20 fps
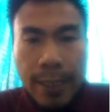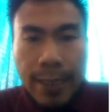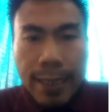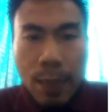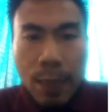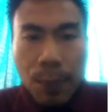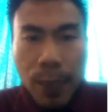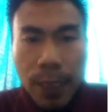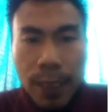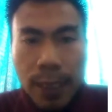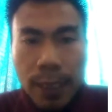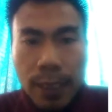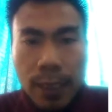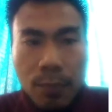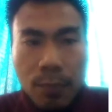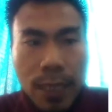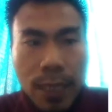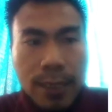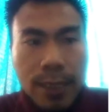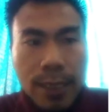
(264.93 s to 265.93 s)
Dapat
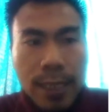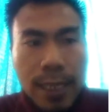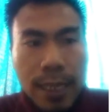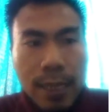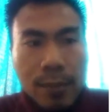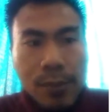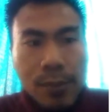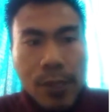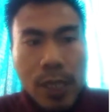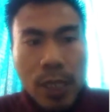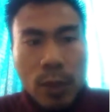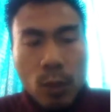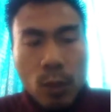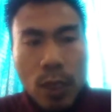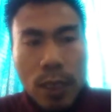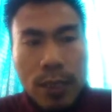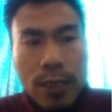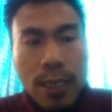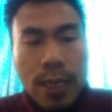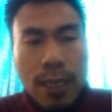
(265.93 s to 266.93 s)
kita baca dalam 1
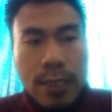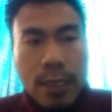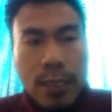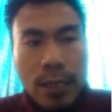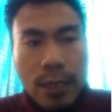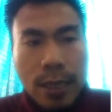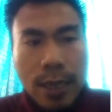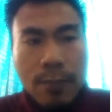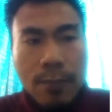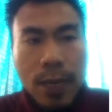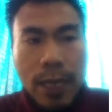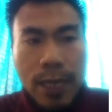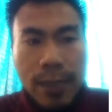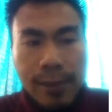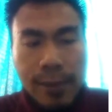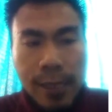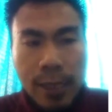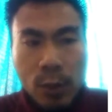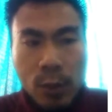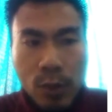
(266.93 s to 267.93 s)
Raja-raja 6
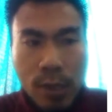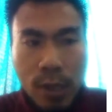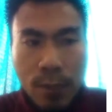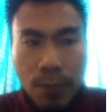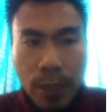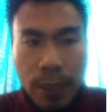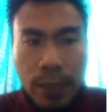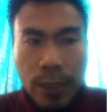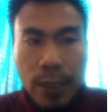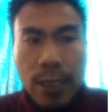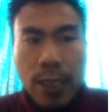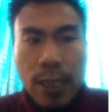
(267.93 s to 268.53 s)
ayat 1 sampai